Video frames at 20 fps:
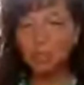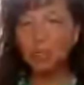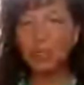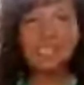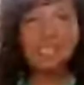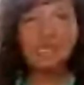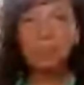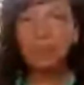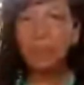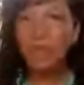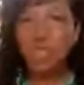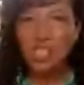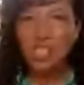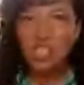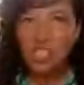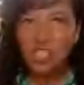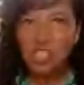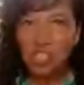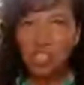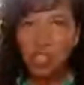Pour moi, c'est pas
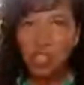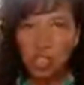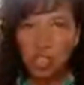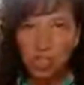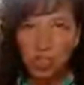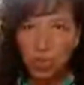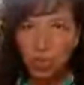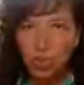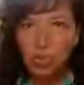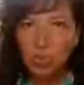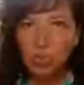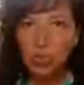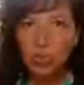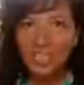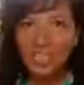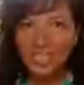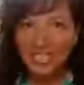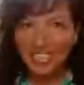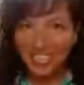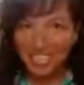ça du tout
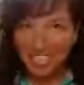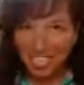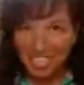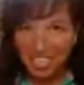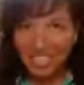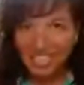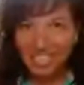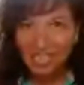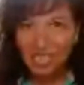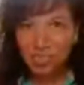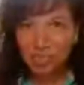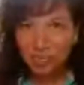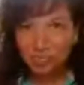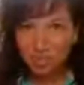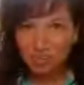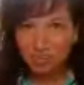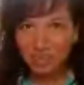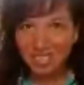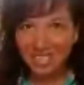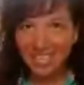l'énergie du
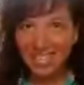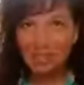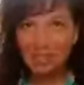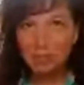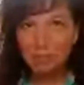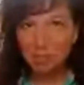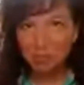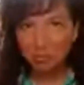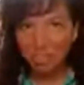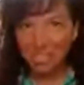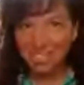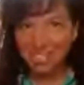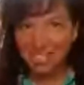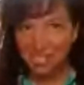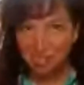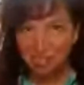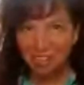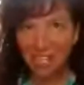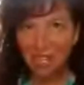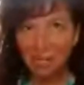féminin. Pour moi,
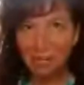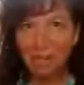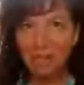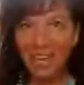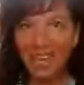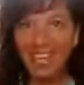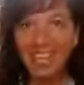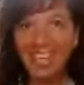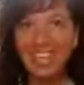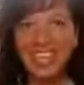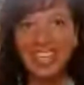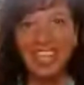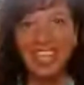c'est vraiment